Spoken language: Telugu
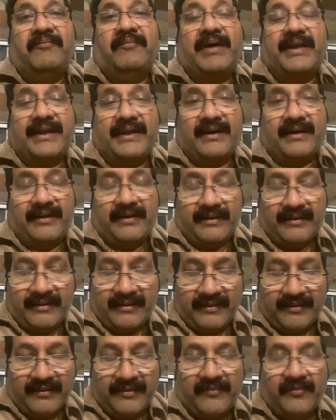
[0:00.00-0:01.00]
మన
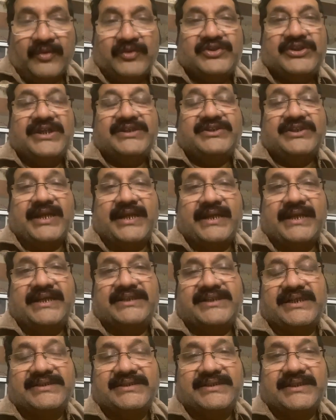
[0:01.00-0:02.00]
వచ్చే
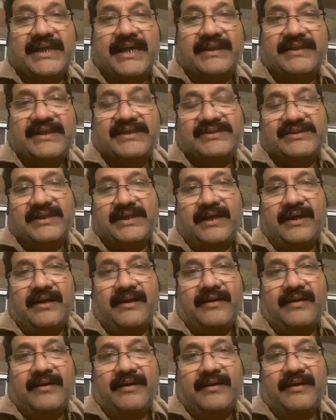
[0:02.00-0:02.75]
జనరేషన్స్కి అందించిన